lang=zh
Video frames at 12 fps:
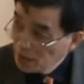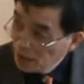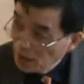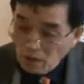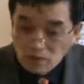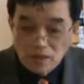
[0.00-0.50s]

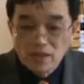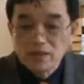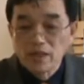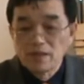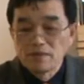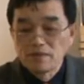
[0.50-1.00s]
好，第二
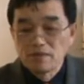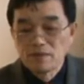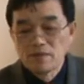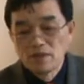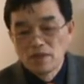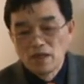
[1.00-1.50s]
点，
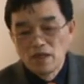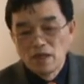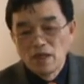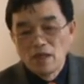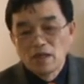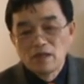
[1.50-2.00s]

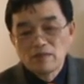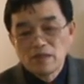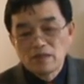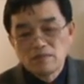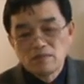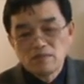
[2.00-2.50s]
那
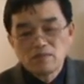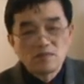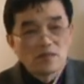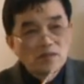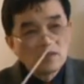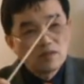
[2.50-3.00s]
么
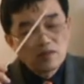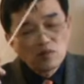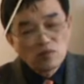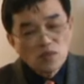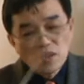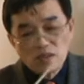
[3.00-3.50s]

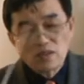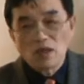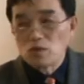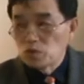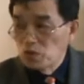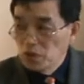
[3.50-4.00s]
最
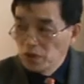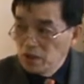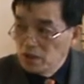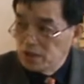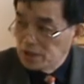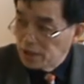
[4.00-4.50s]
早确
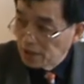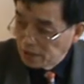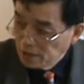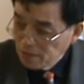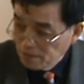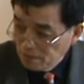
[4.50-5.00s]
立
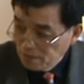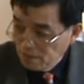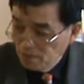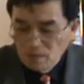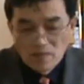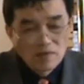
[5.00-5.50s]
神
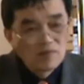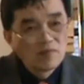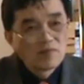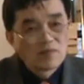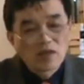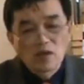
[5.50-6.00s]

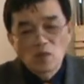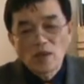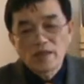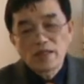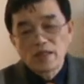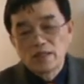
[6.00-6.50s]
这个
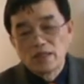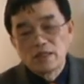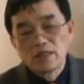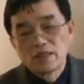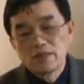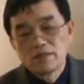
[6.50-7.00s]
观念的
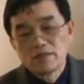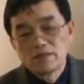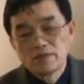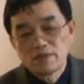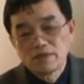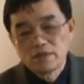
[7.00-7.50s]
人呢，
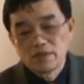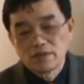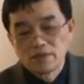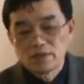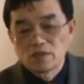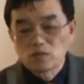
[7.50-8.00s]

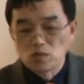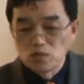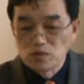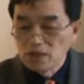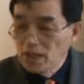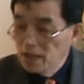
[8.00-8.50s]
是古
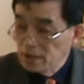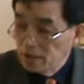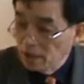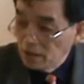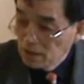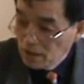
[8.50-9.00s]
希腊
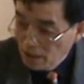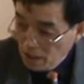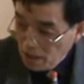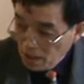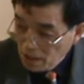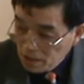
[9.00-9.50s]
的
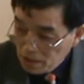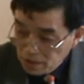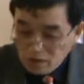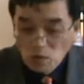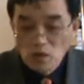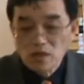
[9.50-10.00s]

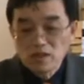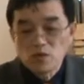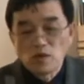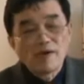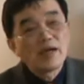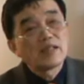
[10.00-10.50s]
斯多哥
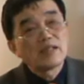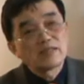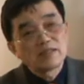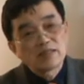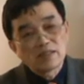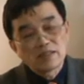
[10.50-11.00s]
学派的
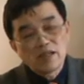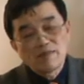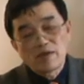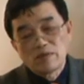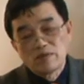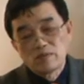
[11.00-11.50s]
这个代
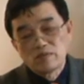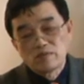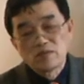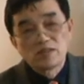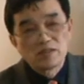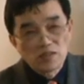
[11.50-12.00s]
表人物
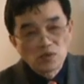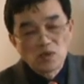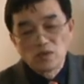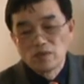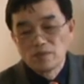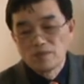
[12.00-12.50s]
芝洛，